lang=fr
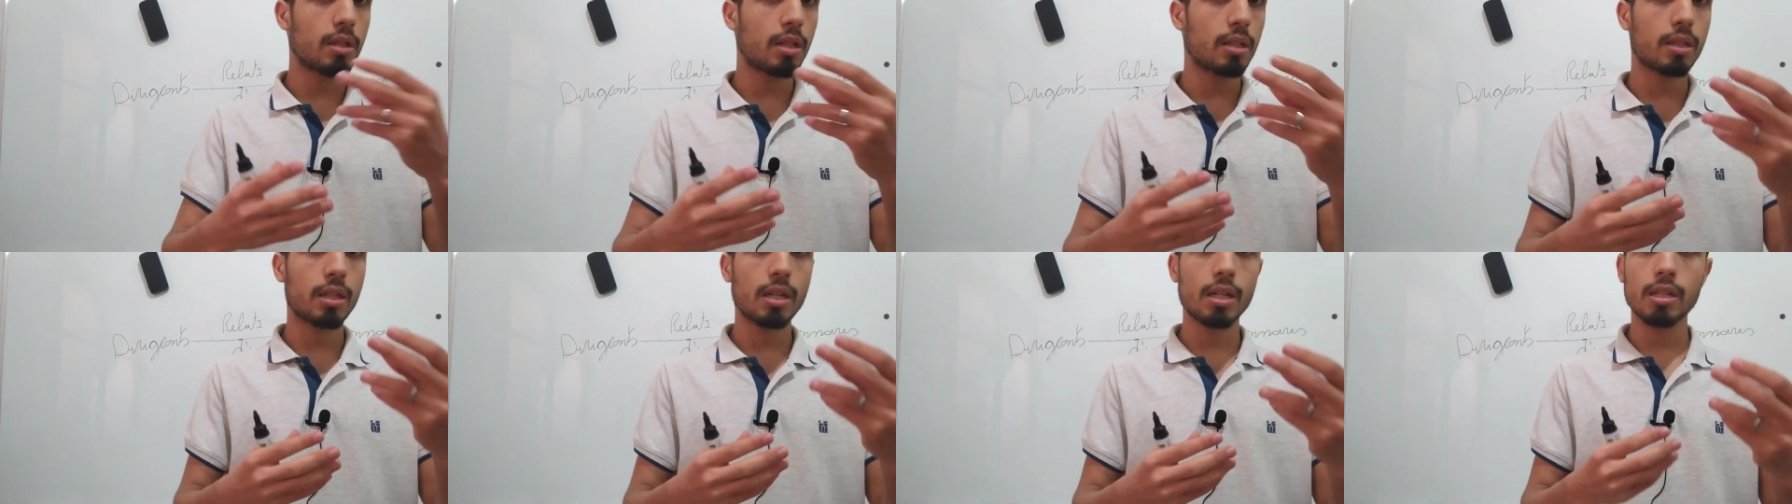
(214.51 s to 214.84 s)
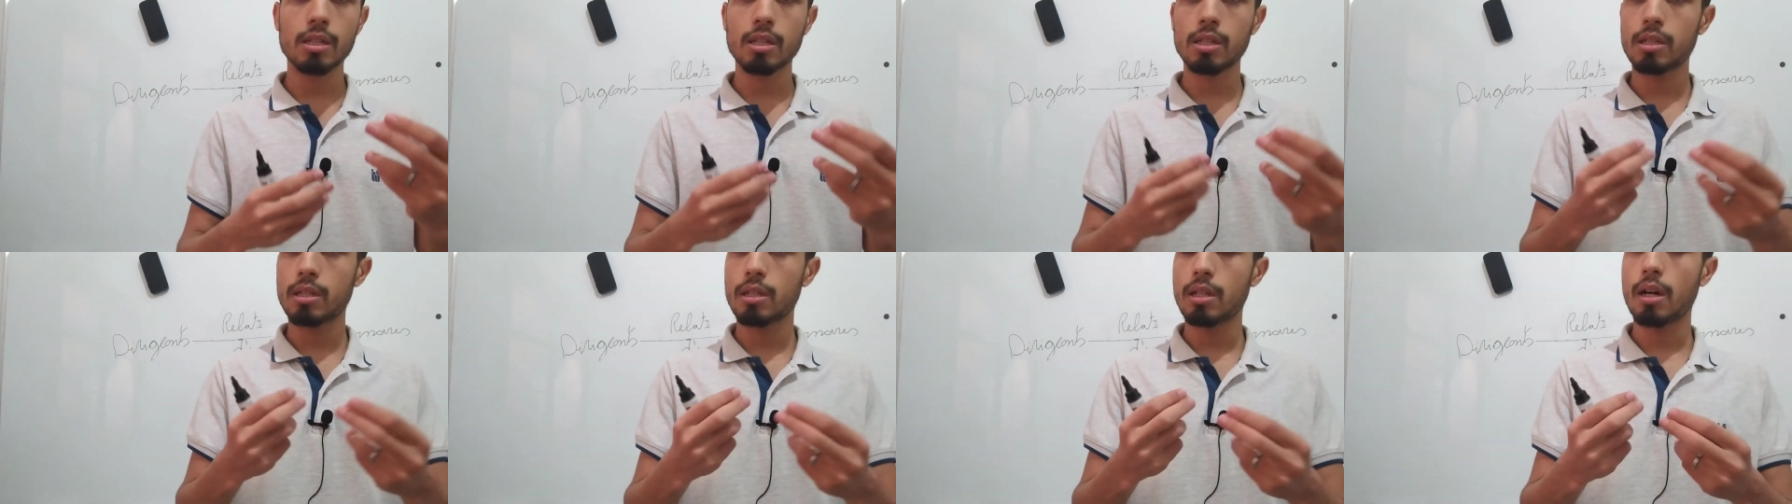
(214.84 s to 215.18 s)

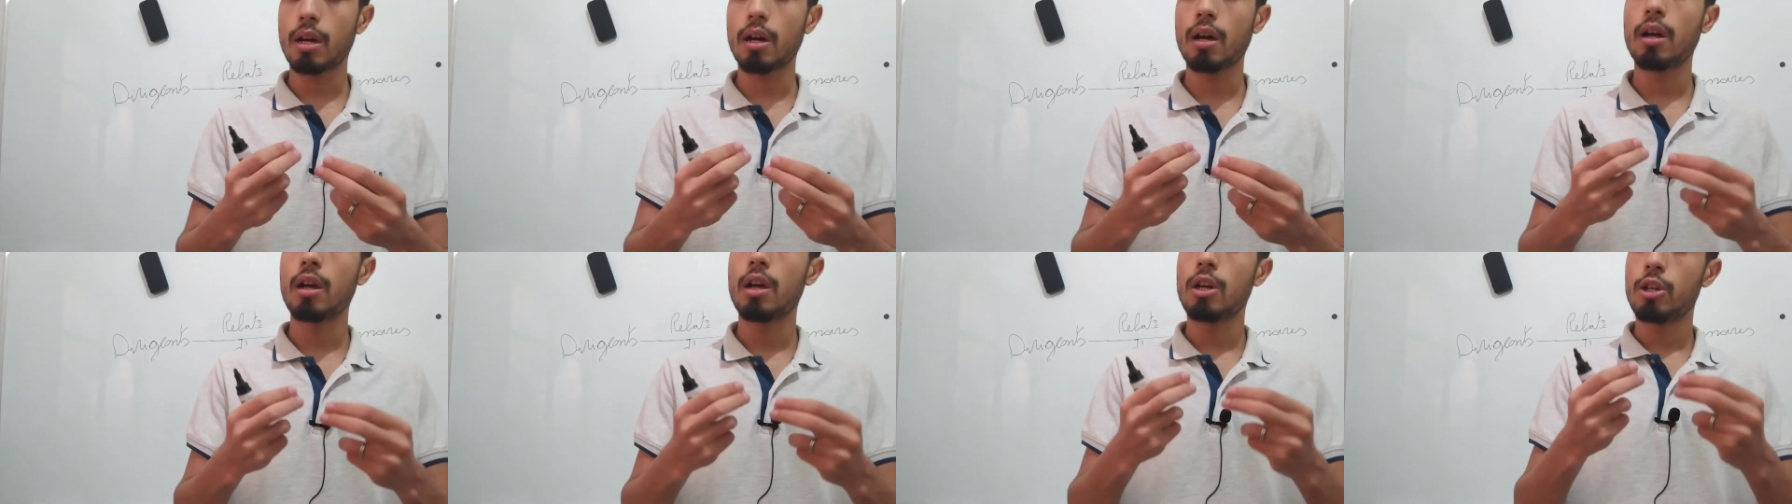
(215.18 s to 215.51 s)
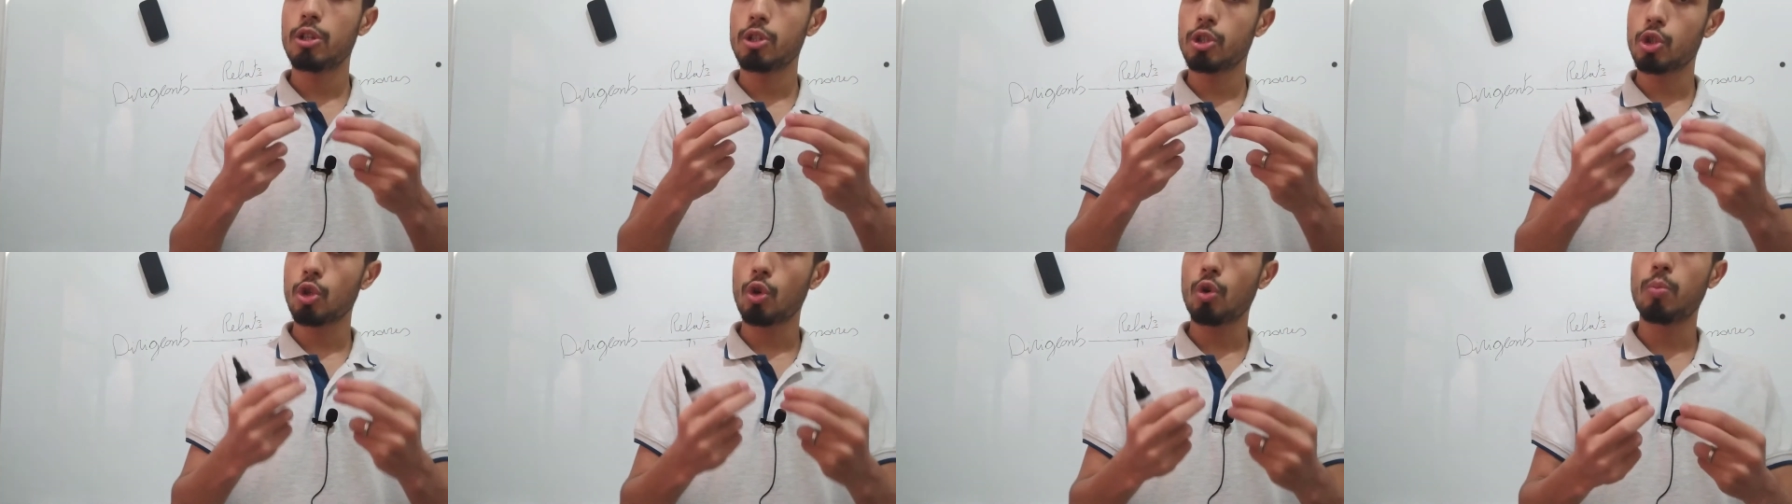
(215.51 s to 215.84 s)
synthèse,
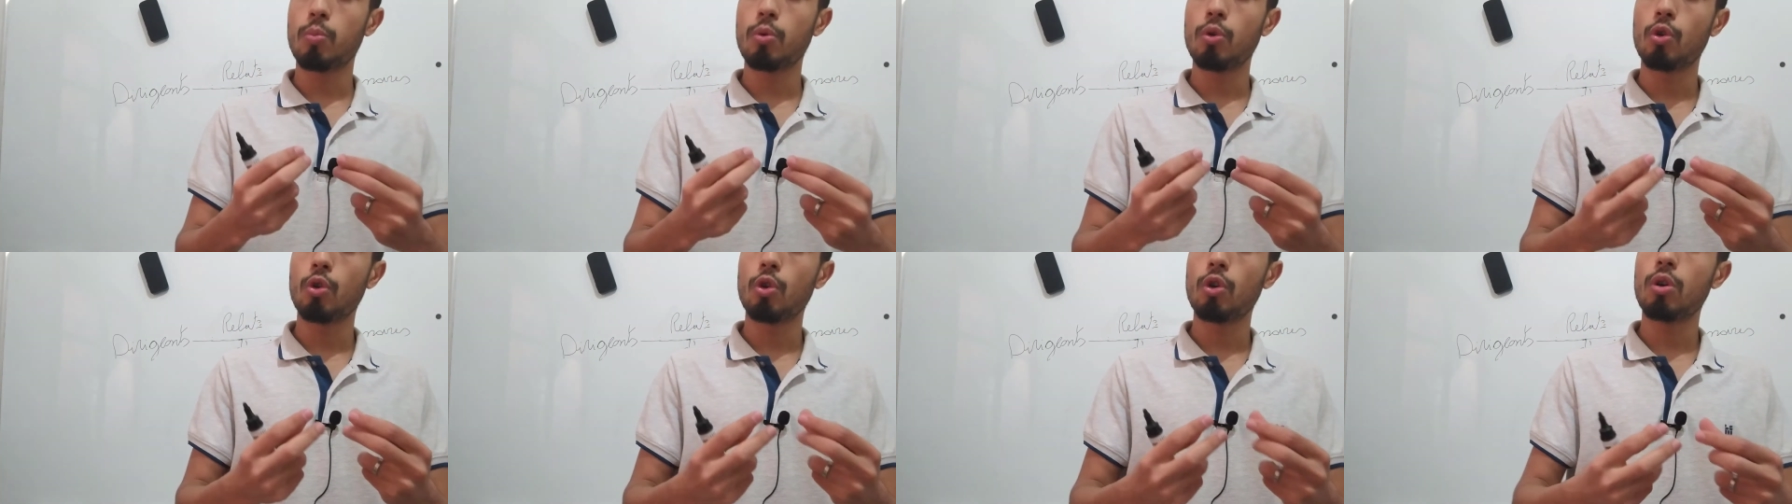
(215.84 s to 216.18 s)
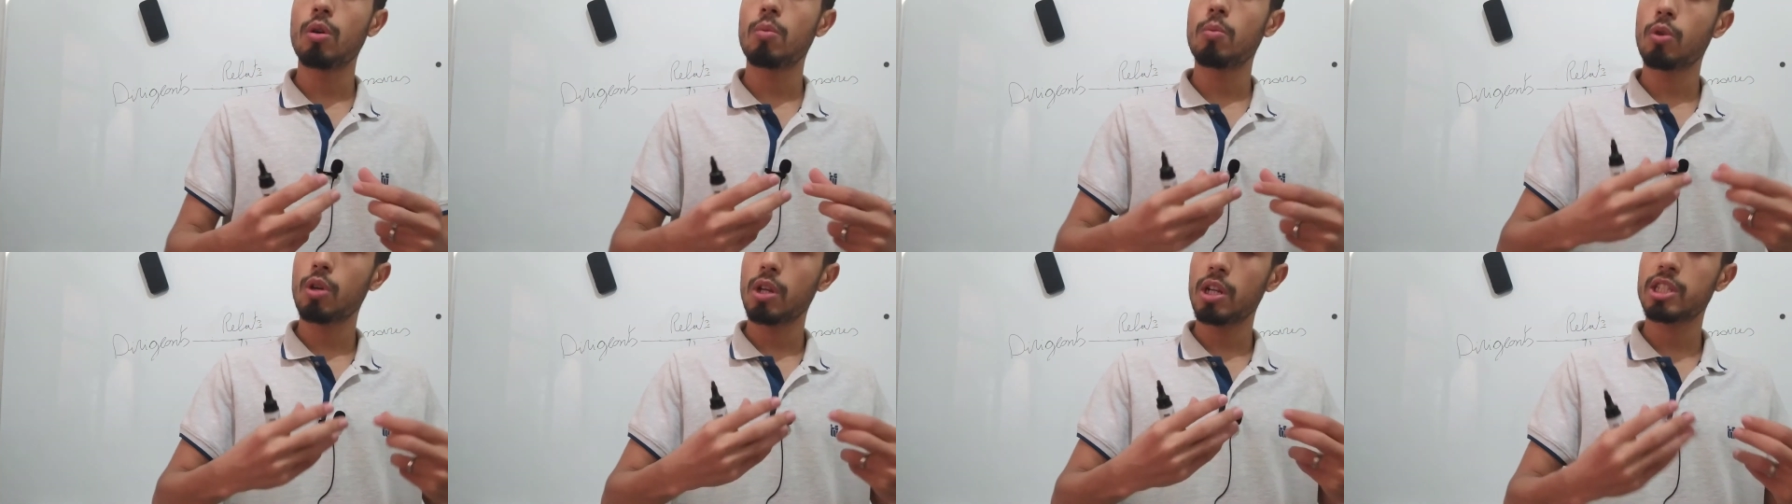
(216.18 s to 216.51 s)
Il
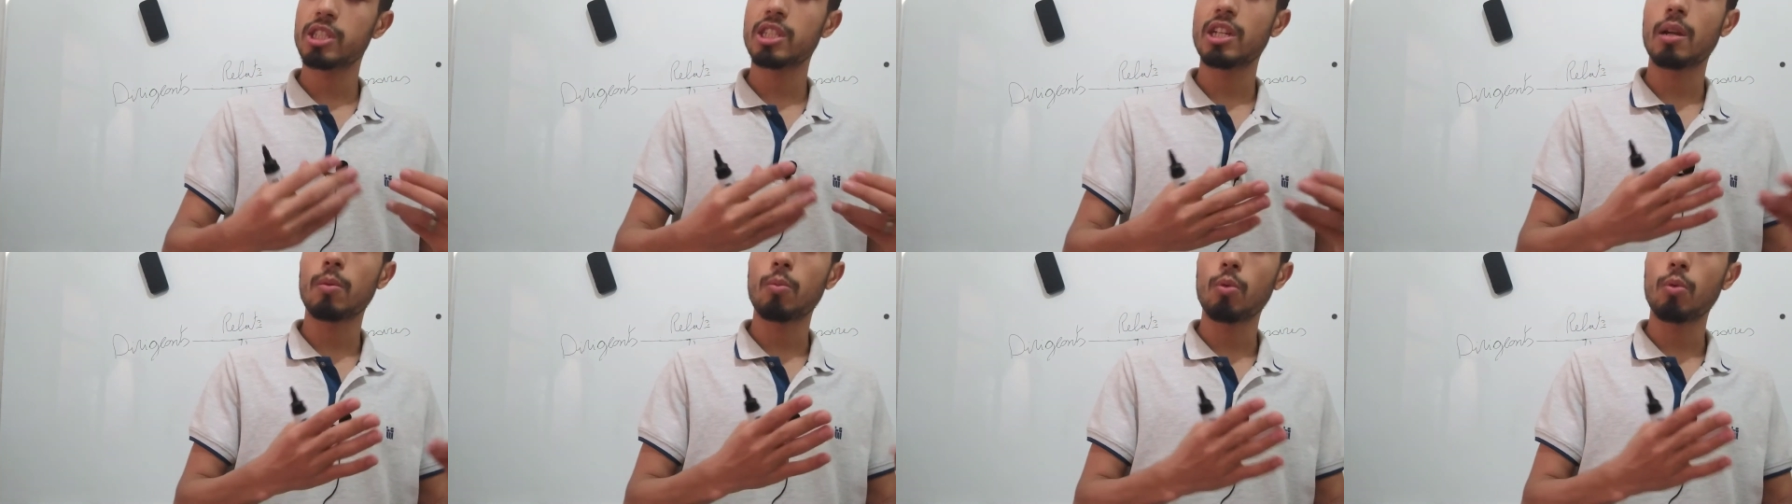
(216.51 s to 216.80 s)
faut